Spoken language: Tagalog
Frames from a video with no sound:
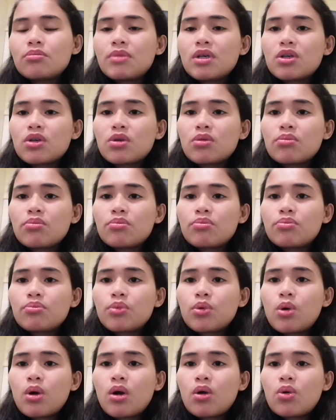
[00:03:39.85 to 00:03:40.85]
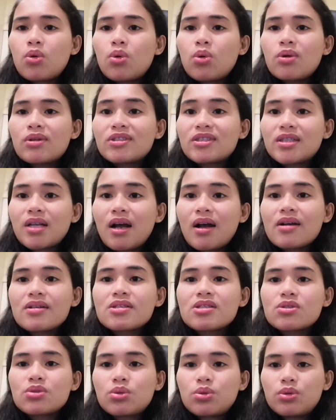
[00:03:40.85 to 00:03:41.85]
meron po akong
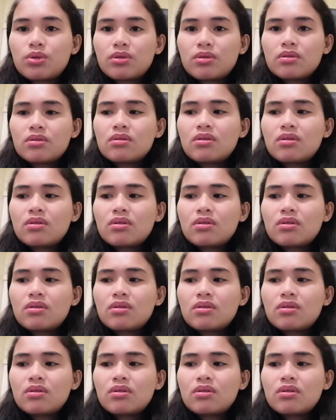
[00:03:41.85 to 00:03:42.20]
tax noon.